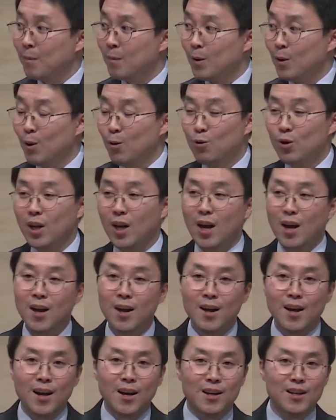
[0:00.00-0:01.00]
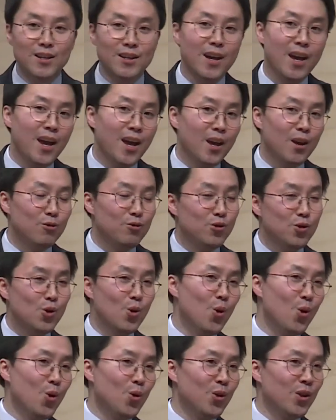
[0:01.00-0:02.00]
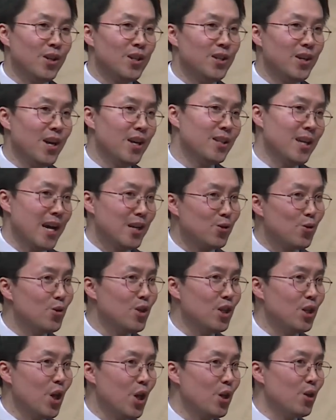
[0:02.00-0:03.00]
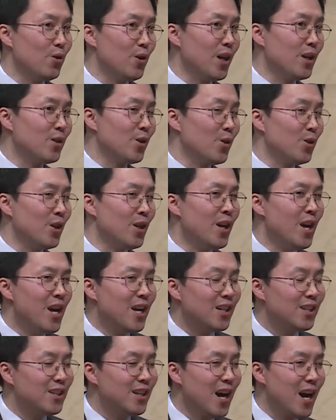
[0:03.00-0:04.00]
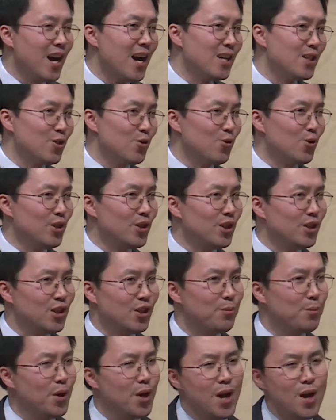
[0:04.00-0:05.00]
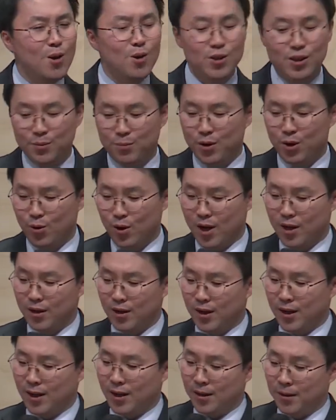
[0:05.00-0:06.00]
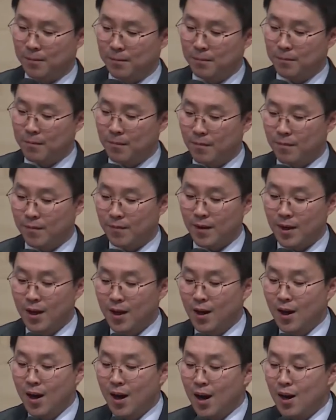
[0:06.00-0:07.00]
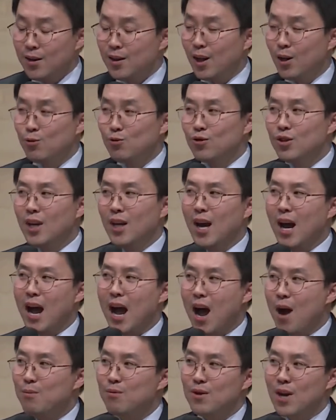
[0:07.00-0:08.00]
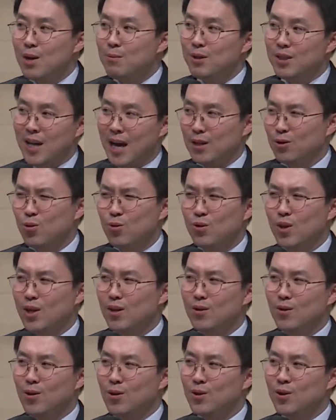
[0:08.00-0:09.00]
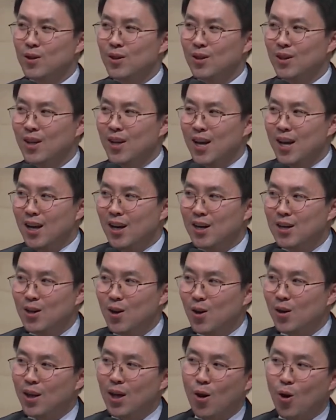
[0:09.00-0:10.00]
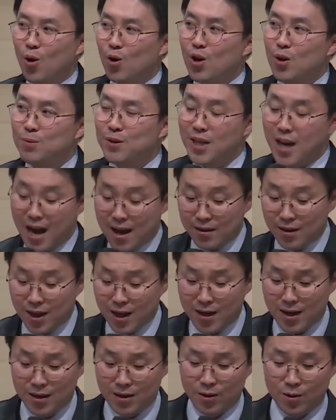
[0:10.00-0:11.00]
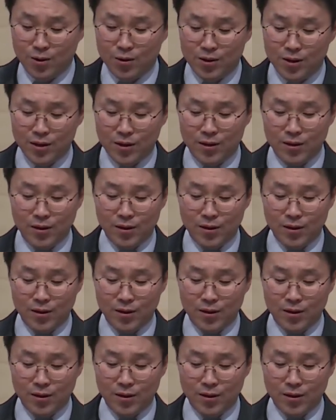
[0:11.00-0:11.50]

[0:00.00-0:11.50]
예, 우리가 그의 후손, 그의 자손이 되기 위해서는 그가 가지고 있는 특별한 것이 필요한데, 근데 우리가 아브라함의 자손 되는 것은 그렇게 어렵지 않다라는 것이에요.